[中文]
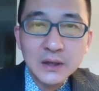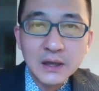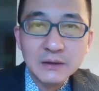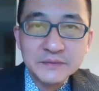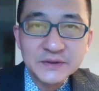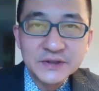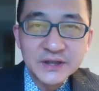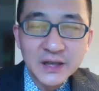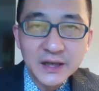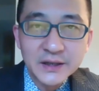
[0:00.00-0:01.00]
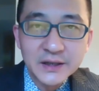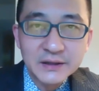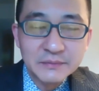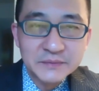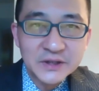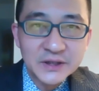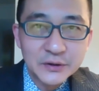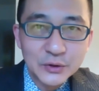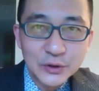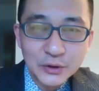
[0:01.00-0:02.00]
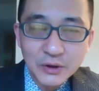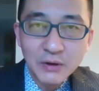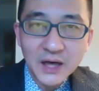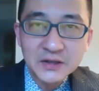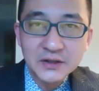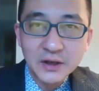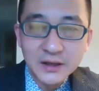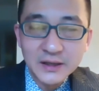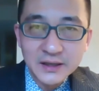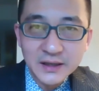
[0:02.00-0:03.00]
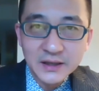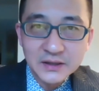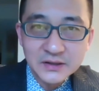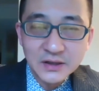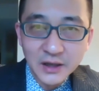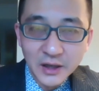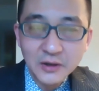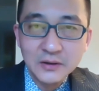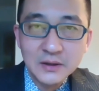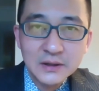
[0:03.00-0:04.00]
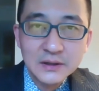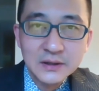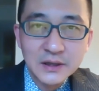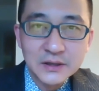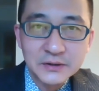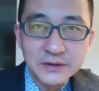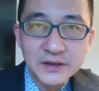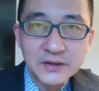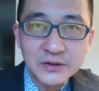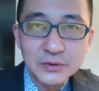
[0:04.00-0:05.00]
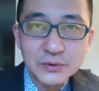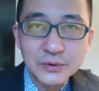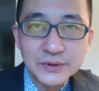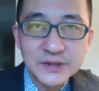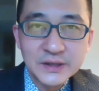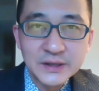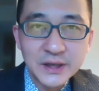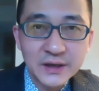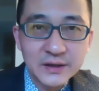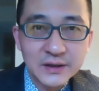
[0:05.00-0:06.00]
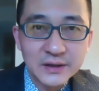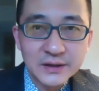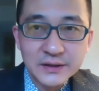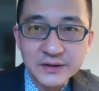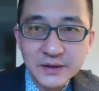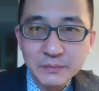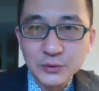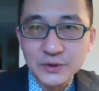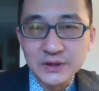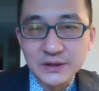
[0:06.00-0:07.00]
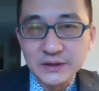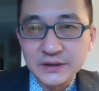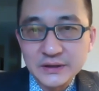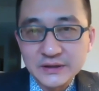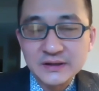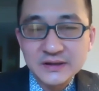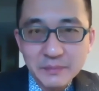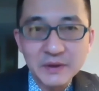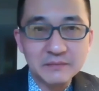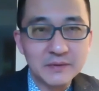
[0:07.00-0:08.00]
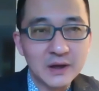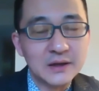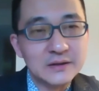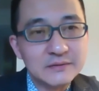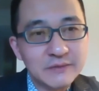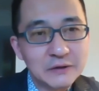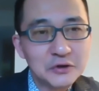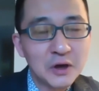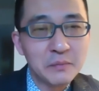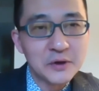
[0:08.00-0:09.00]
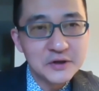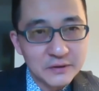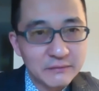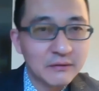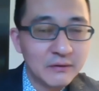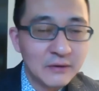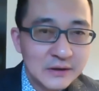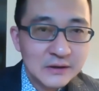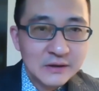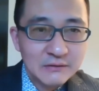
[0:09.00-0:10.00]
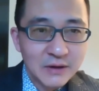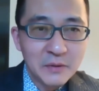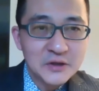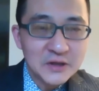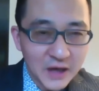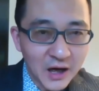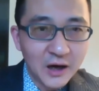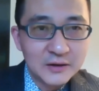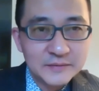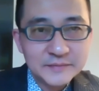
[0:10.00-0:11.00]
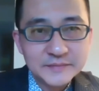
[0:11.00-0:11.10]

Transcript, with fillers: 我们接下来呢，我们今天有六个话题要跟大家呢一起聊。呃，首先请出今天的节目的嘉宾呃，王军涛博士。王博士你好，